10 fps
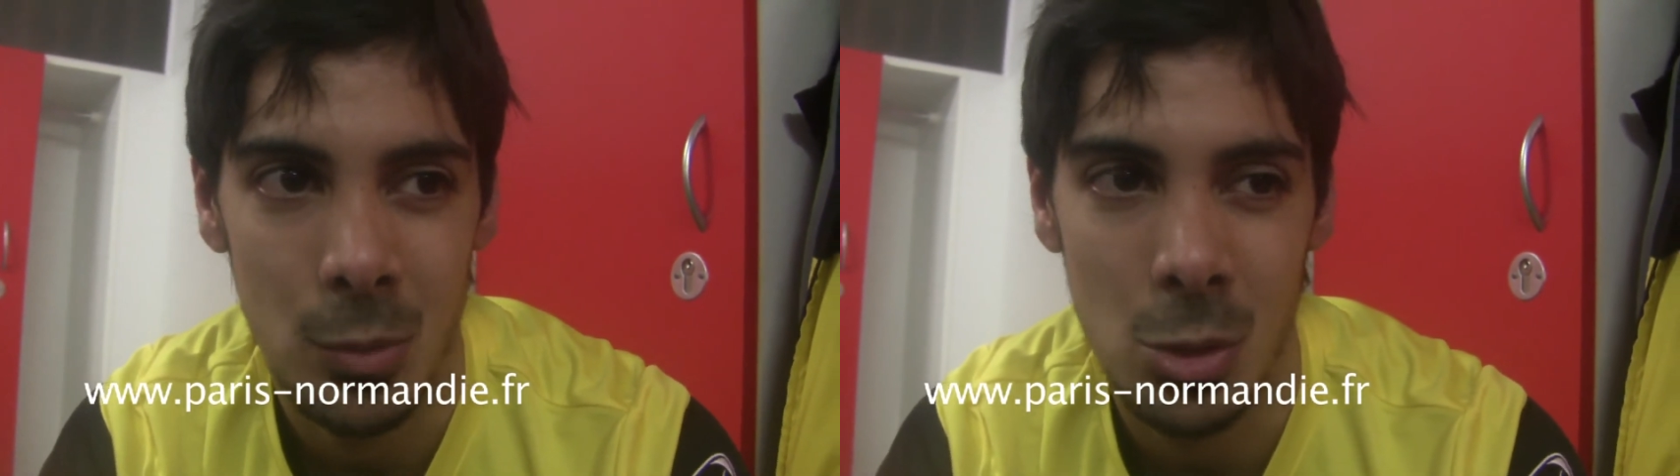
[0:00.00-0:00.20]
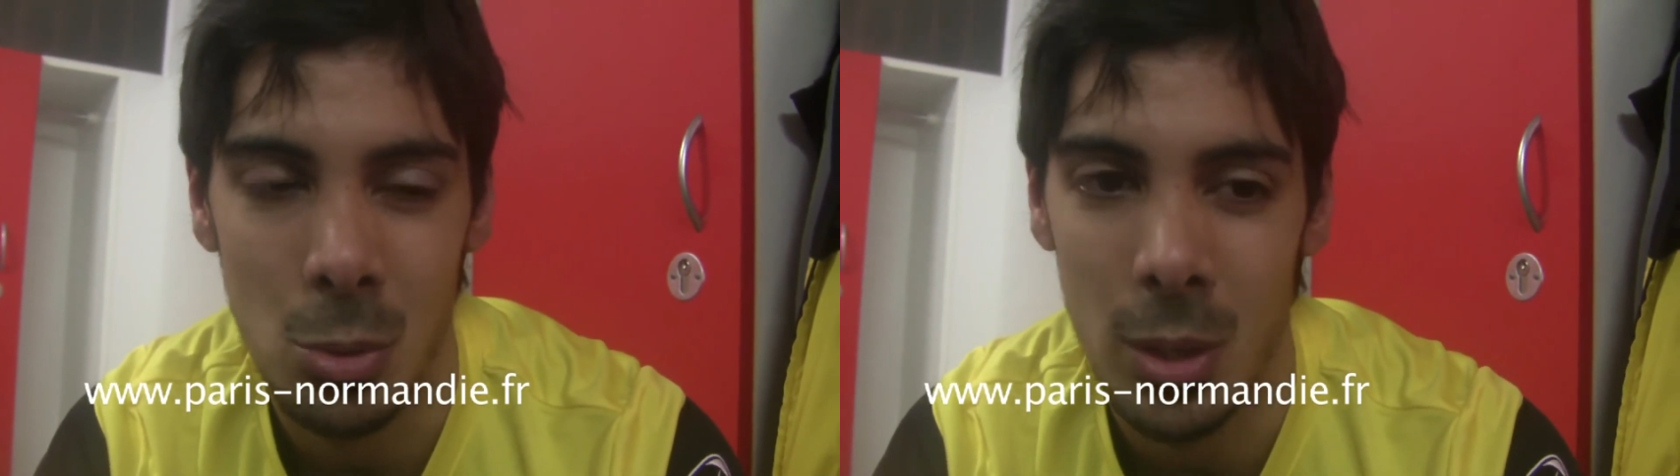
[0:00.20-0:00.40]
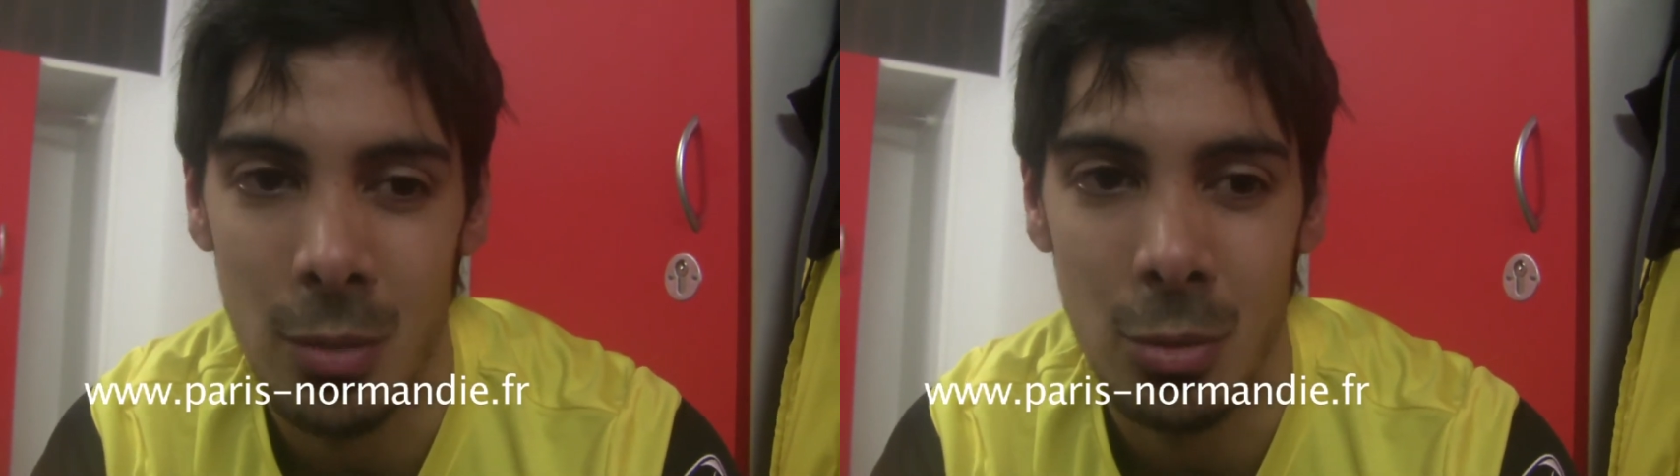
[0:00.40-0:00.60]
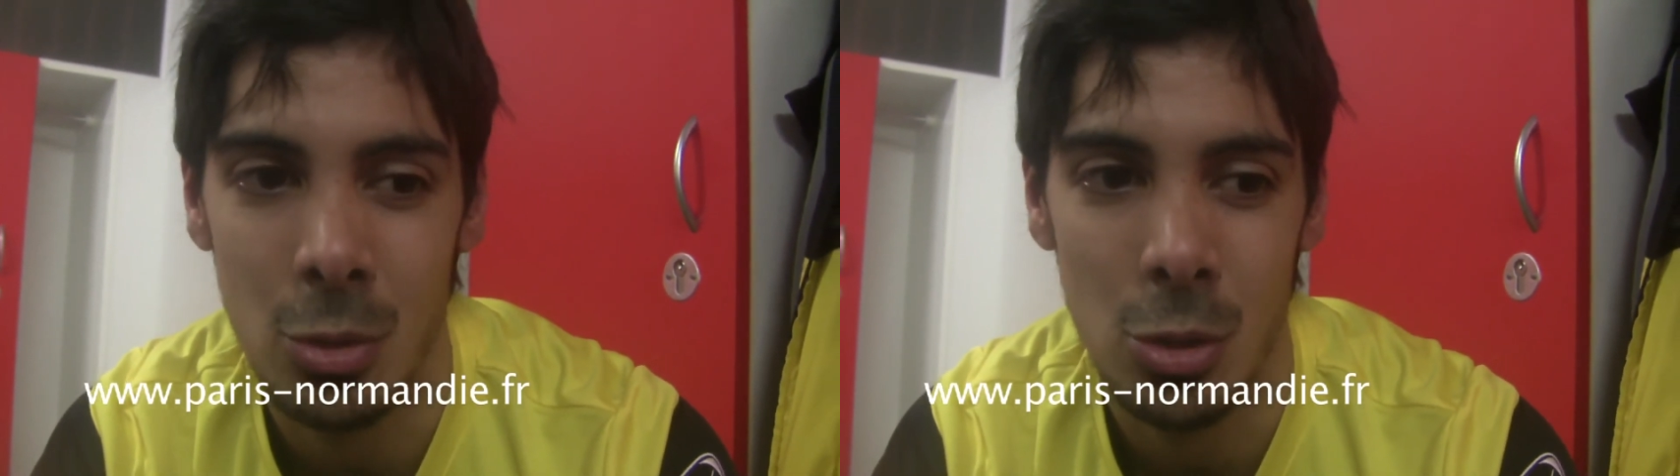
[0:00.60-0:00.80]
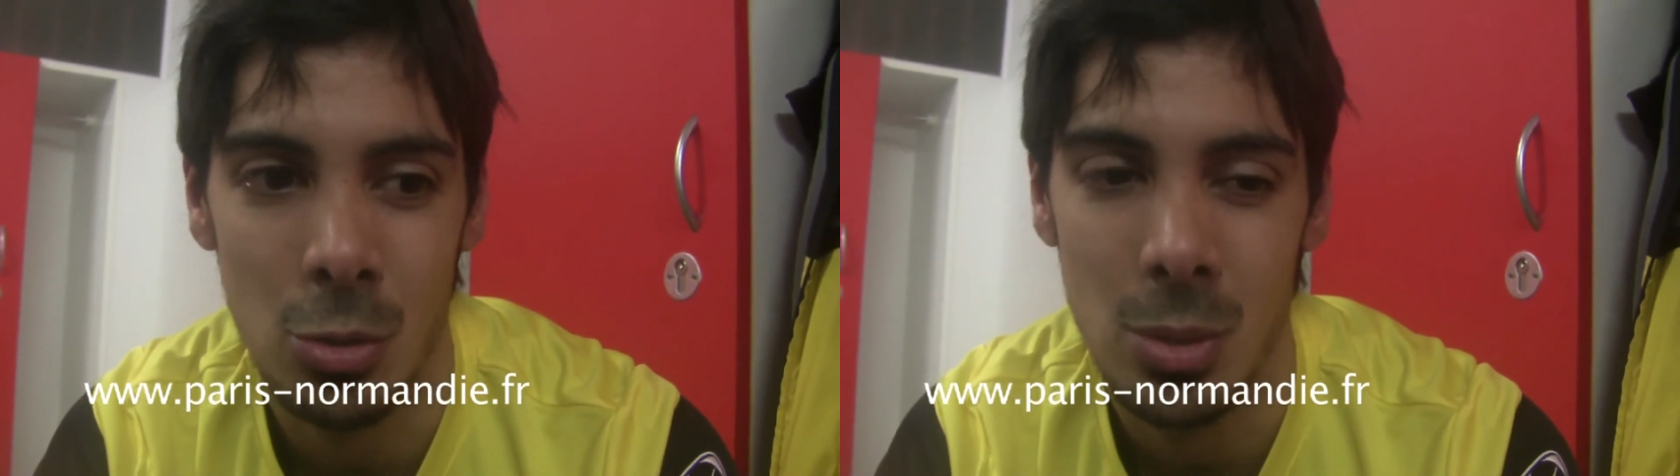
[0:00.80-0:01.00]
ce qu'on a fait
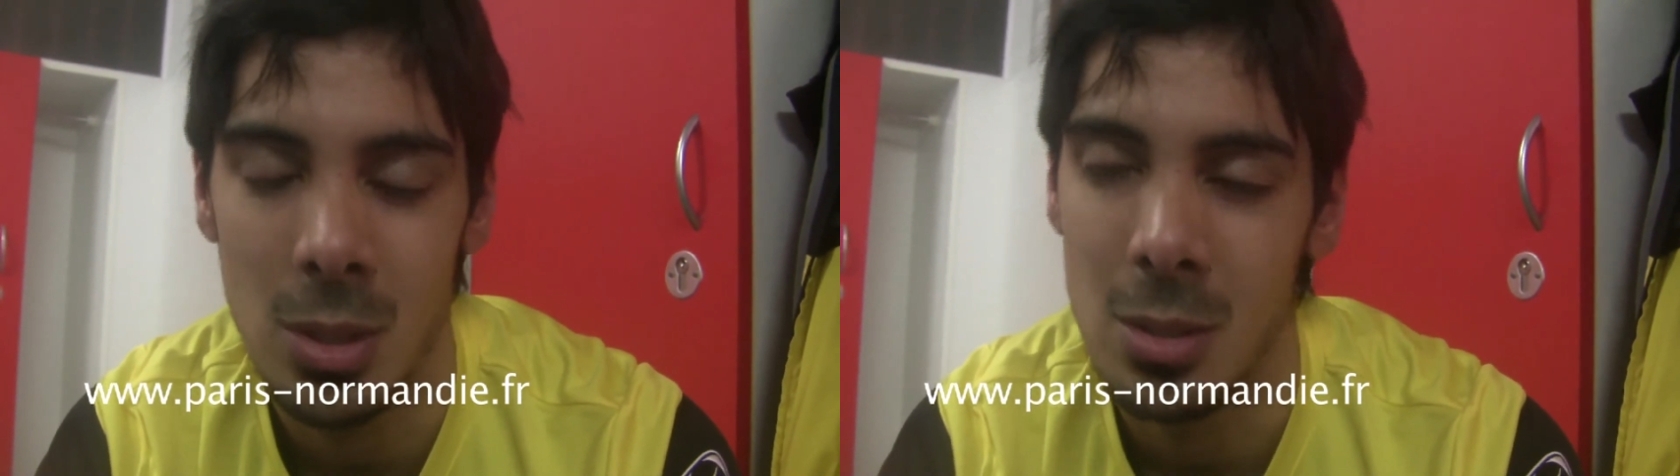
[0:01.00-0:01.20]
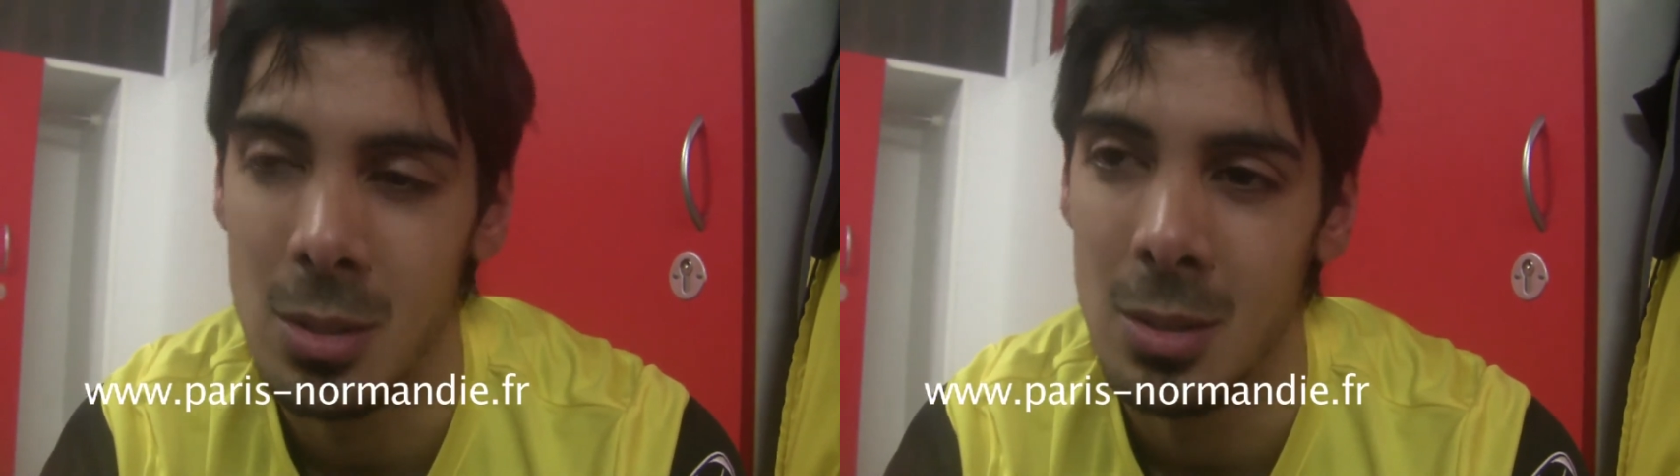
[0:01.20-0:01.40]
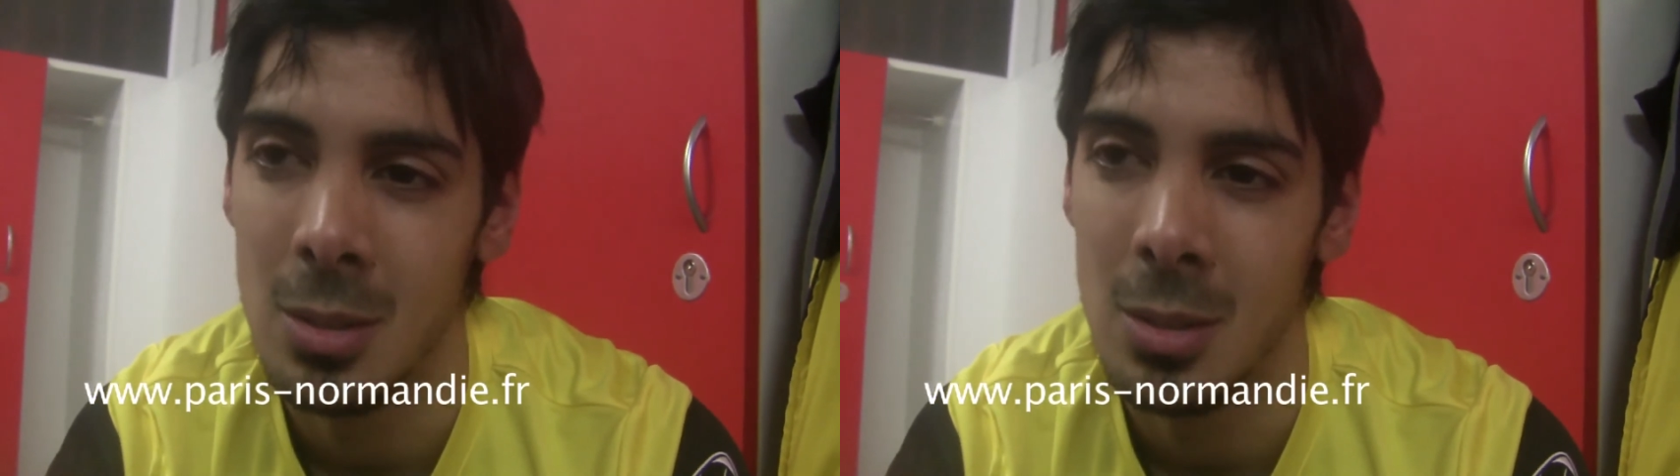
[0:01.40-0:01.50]
aujourd'hui